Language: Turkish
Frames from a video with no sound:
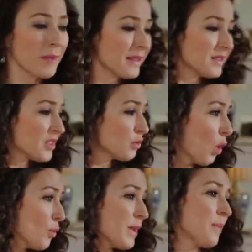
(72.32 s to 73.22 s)
ben
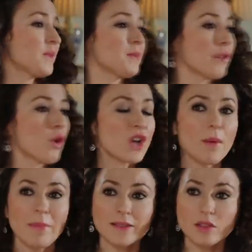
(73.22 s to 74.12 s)
doğum yaptım diye
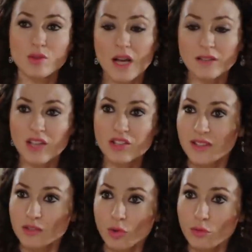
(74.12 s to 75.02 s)
kocam benden uzaklaştı diye